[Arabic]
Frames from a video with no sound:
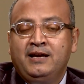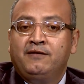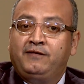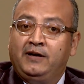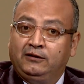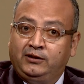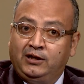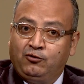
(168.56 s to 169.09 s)

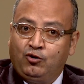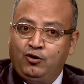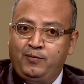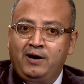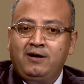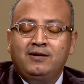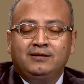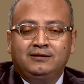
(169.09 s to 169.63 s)

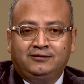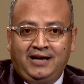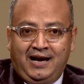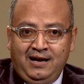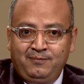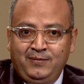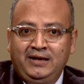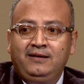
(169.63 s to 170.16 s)
فالتجربة
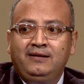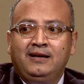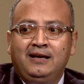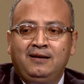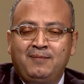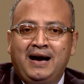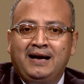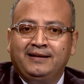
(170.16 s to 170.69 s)
تحمل
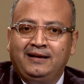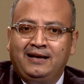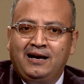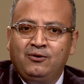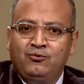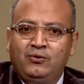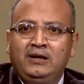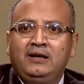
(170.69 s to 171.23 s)
المعنى
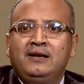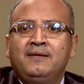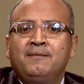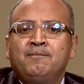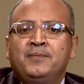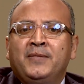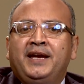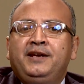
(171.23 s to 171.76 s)
الأول
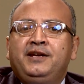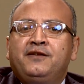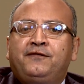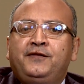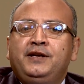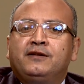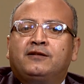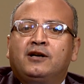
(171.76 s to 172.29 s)
إن
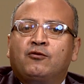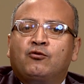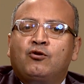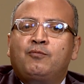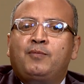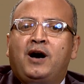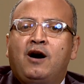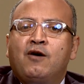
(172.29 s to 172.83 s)
في
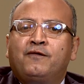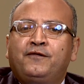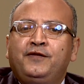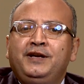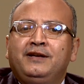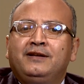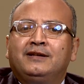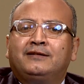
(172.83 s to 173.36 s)
تجربة أو
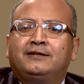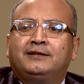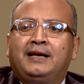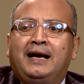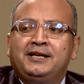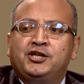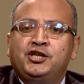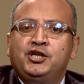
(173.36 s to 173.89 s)
في
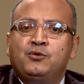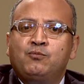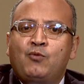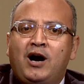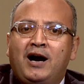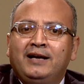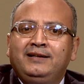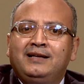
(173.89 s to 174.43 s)
شيء
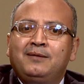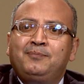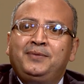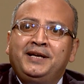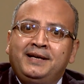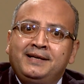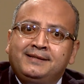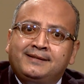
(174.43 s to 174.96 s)
معين
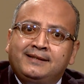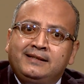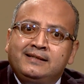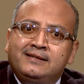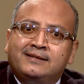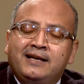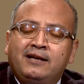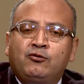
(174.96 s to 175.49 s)
بيحس
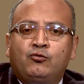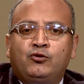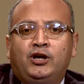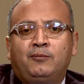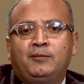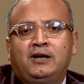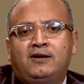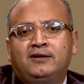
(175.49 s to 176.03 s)
الإنسان إنه
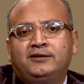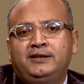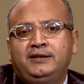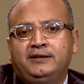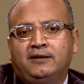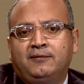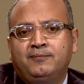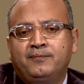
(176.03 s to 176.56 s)
يعمل
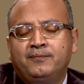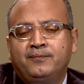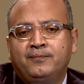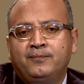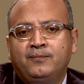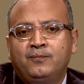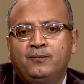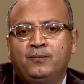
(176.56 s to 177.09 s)
خطية
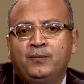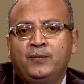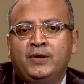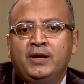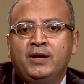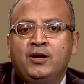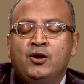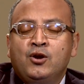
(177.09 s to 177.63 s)

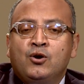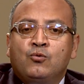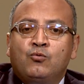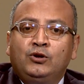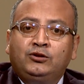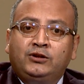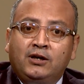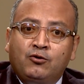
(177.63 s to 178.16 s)

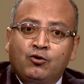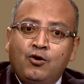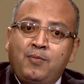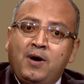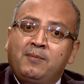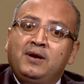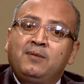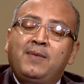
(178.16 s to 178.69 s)

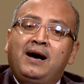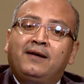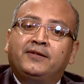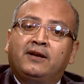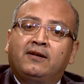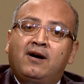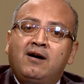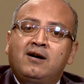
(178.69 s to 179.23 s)
والتجربة بالمعنى
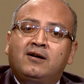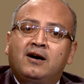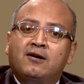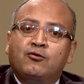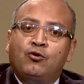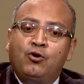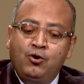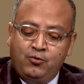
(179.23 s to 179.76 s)

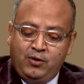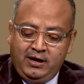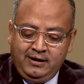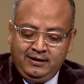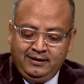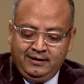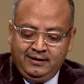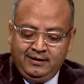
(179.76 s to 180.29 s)
الآخر هو
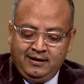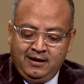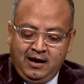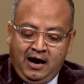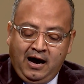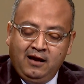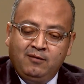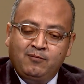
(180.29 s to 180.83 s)

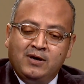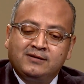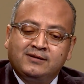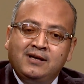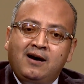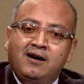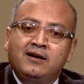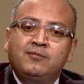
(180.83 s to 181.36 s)

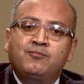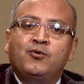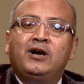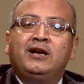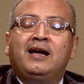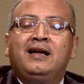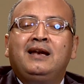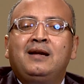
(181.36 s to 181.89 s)
المصائب
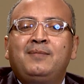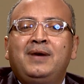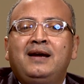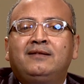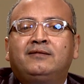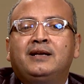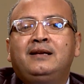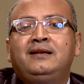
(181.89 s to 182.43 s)

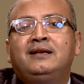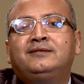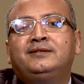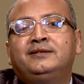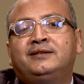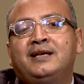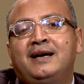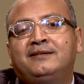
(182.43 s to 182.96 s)
والألمات التي
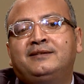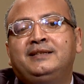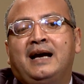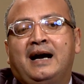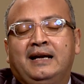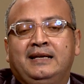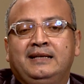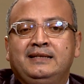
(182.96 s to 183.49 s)
تأتي
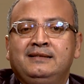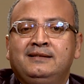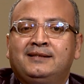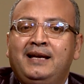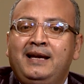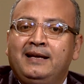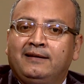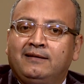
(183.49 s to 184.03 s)
على
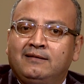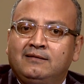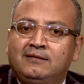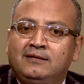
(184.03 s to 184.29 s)
الإنسان